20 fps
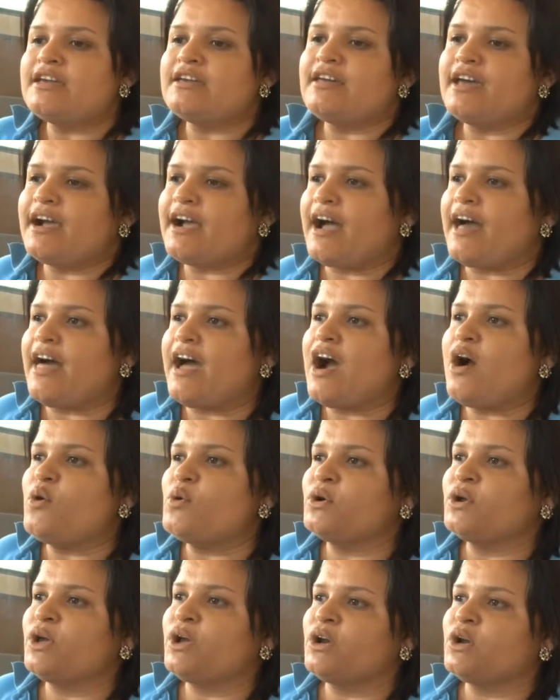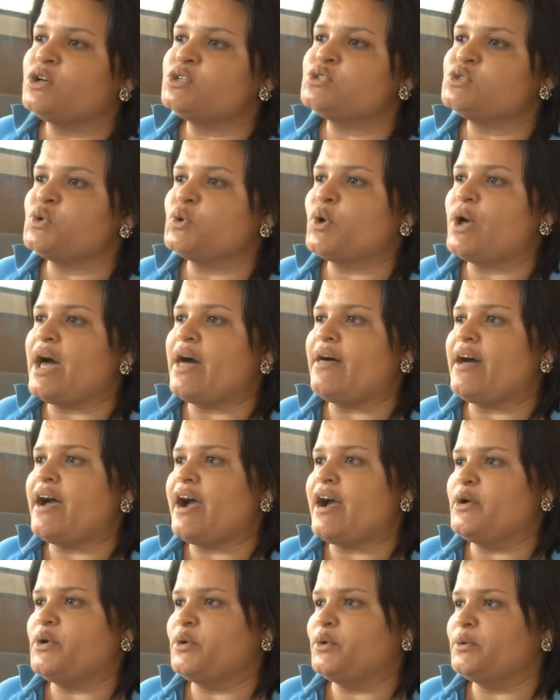y de cada uno de los
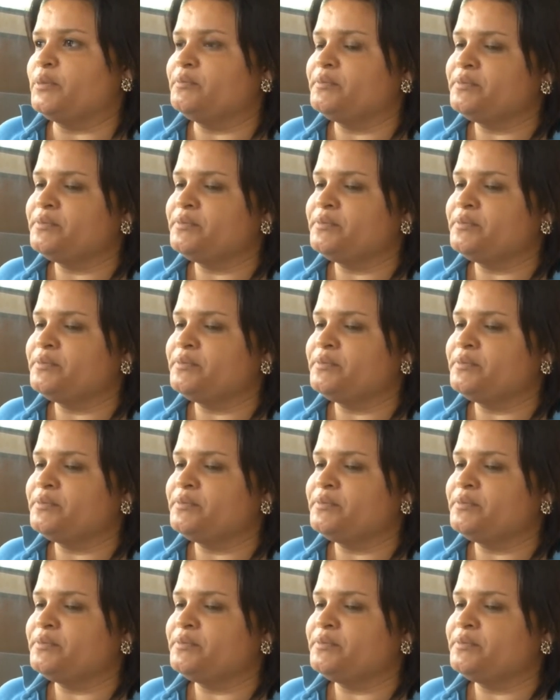ciudadanos.